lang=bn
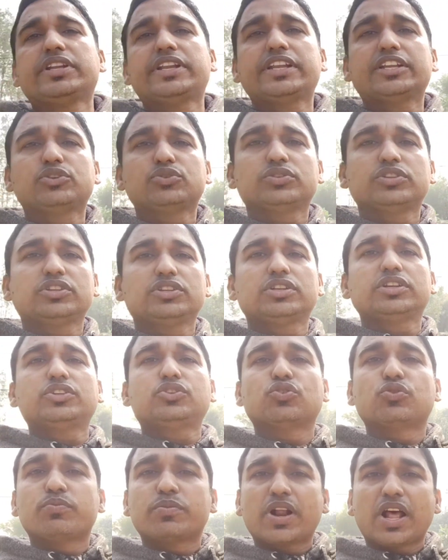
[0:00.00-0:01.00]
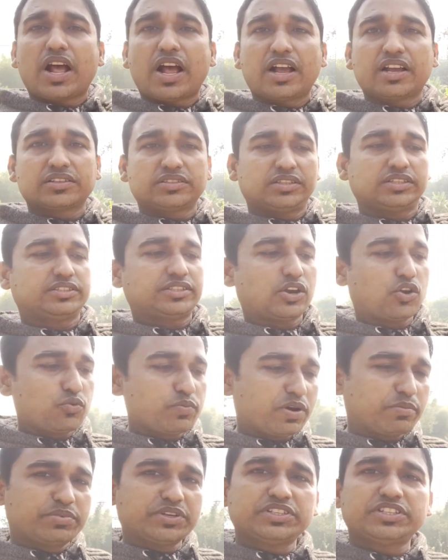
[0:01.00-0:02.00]
মন্দিরে যদি তোমরা আসতে
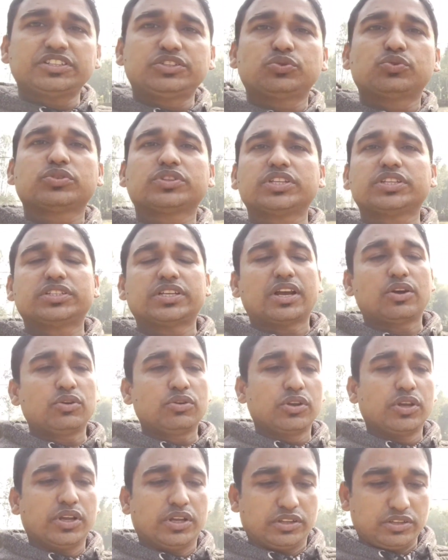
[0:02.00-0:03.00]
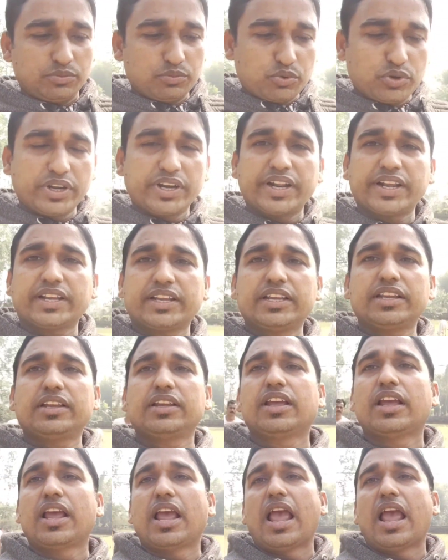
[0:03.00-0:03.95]
চাও বা ভিজিট করতে চাও তো বলে রাখি